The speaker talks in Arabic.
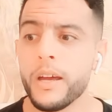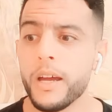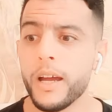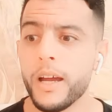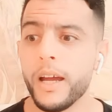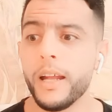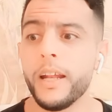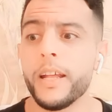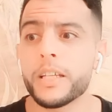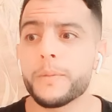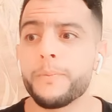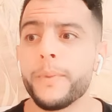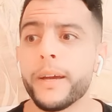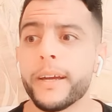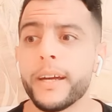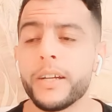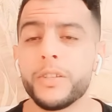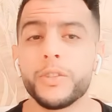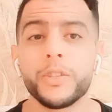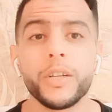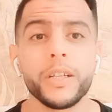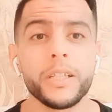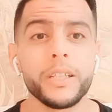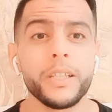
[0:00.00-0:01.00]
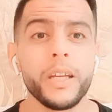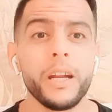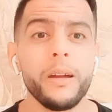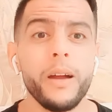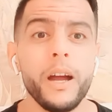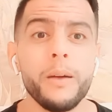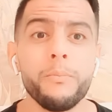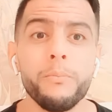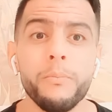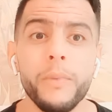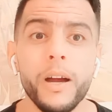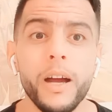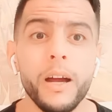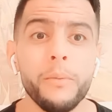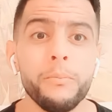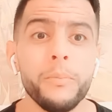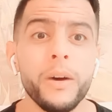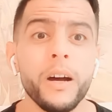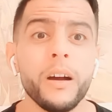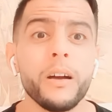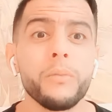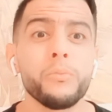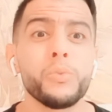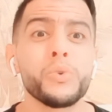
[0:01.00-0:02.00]
علاش ما كانتش كتهضر مع
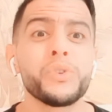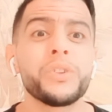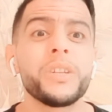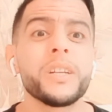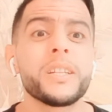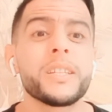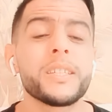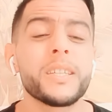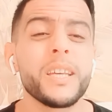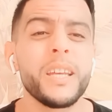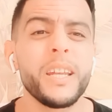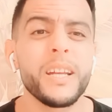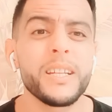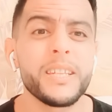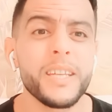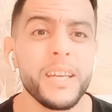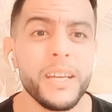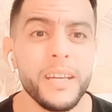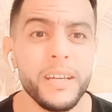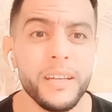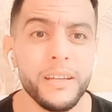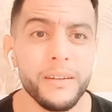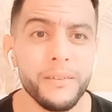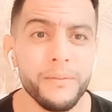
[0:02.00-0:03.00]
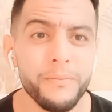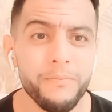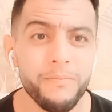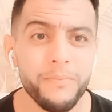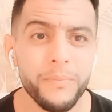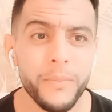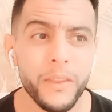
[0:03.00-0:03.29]
عمها مده سنتين